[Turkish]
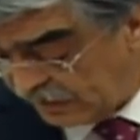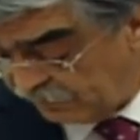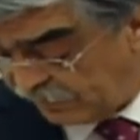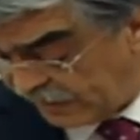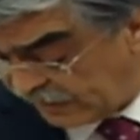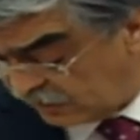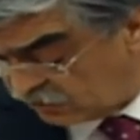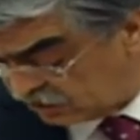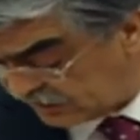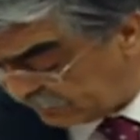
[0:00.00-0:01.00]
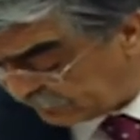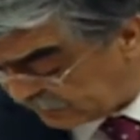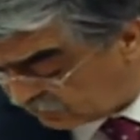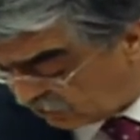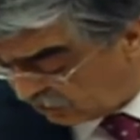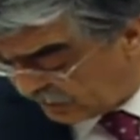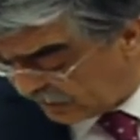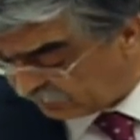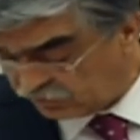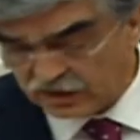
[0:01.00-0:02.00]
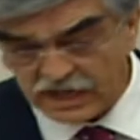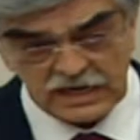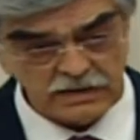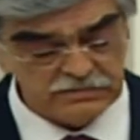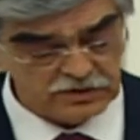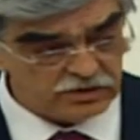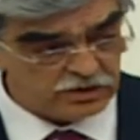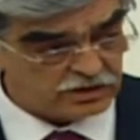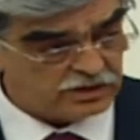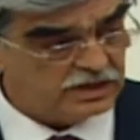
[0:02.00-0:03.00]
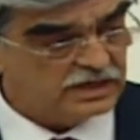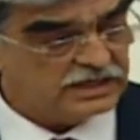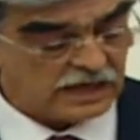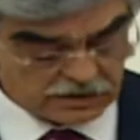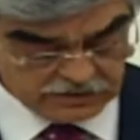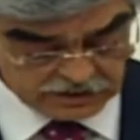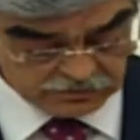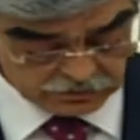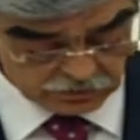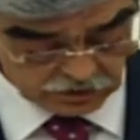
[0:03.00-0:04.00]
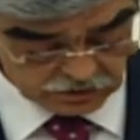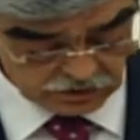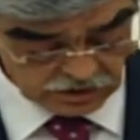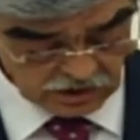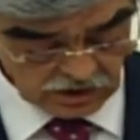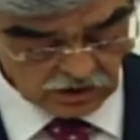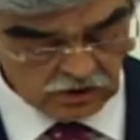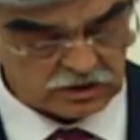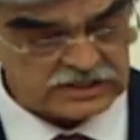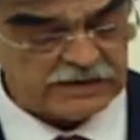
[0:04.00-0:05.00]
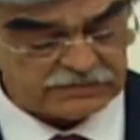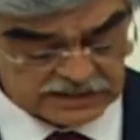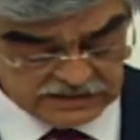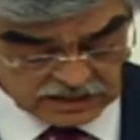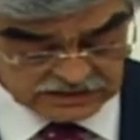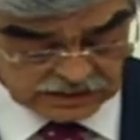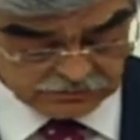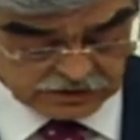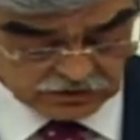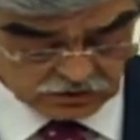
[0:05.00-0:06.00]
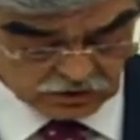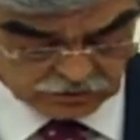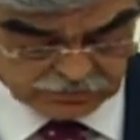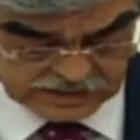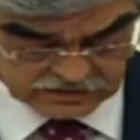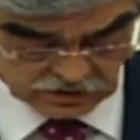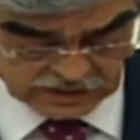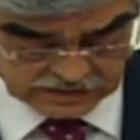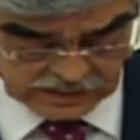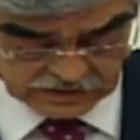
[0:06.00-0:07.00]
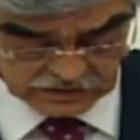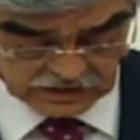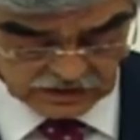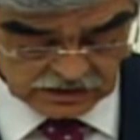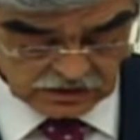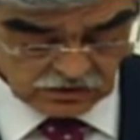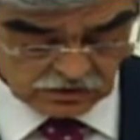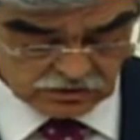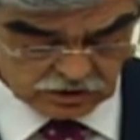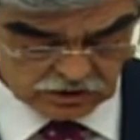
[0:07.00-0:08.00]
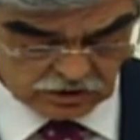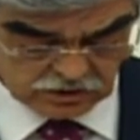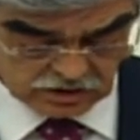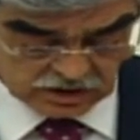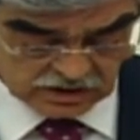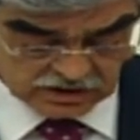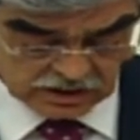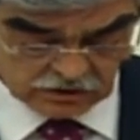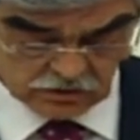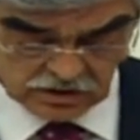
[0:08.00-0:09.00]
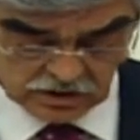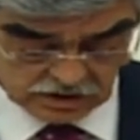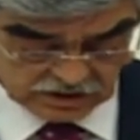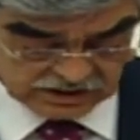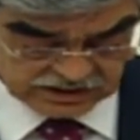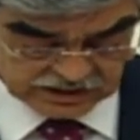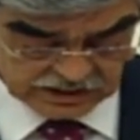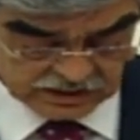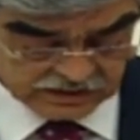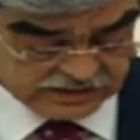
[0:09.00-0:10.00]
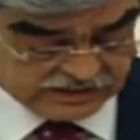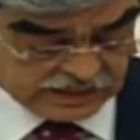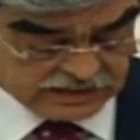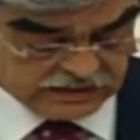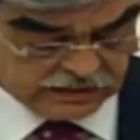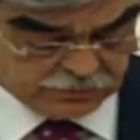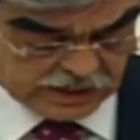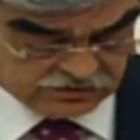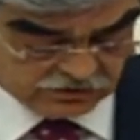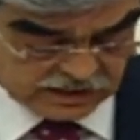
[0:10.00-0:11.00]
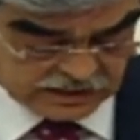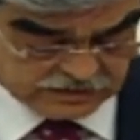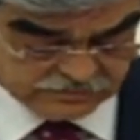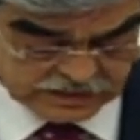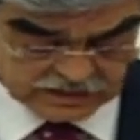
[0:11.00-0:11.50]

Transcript: Peki COSGAP'te sorunlar bunlarla mı bitiyor? Tabii ki bitmiyor. COSGAP'te çalışan 1030 personelden 347 kişi nitelikli personel himmet